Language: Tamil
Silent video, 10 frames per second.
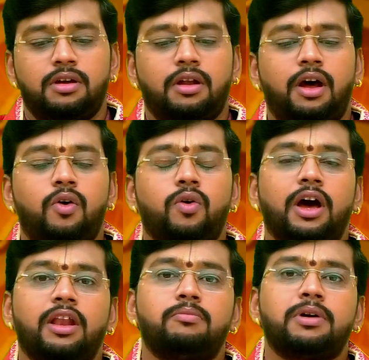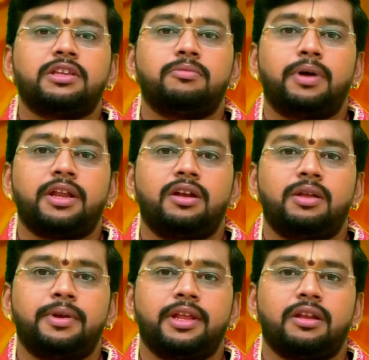ராகு காலம் மதியம்
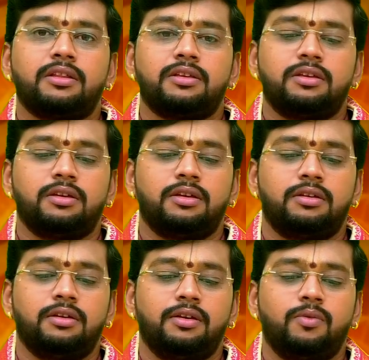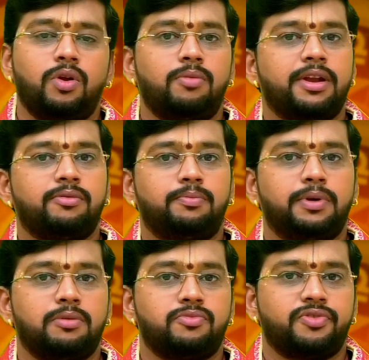பன்னிரெண்டு மணிலிருந்து ஒரு மணி
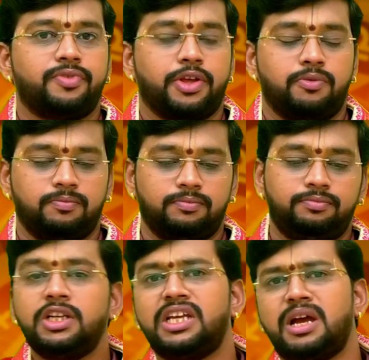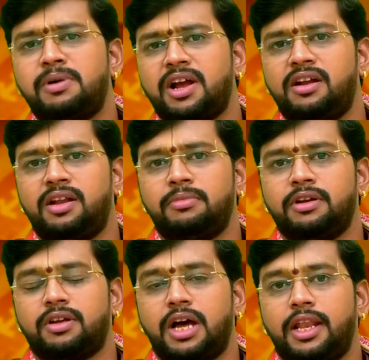முப்பது நிமிஷம் வரையும் யமகண்டம்
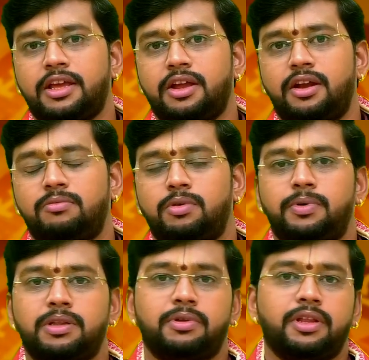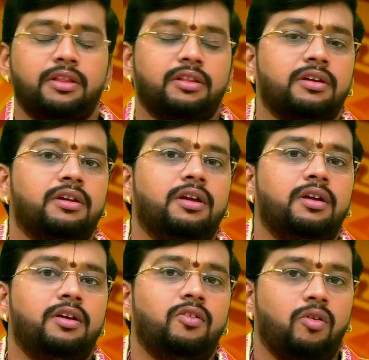இன்று காலை ஏழு முப்பது மணிலேருந்து
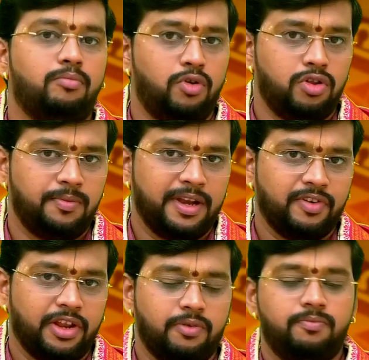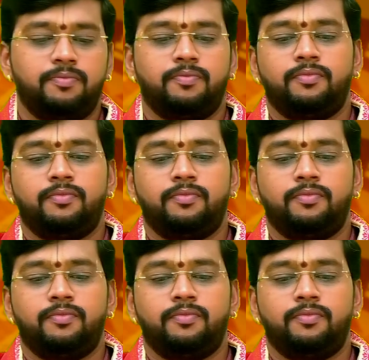ஒம்பது மணி வரையும்